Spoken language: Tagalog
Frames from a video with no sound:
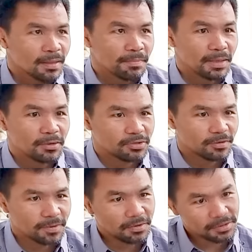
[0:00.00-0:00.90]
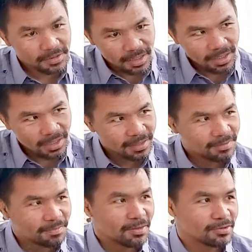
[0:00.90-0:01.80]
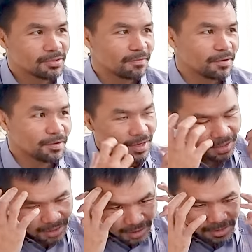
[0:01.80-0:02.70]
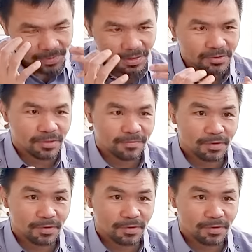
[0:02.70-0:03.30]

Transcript: because of your strength, because of your knowledge, because of your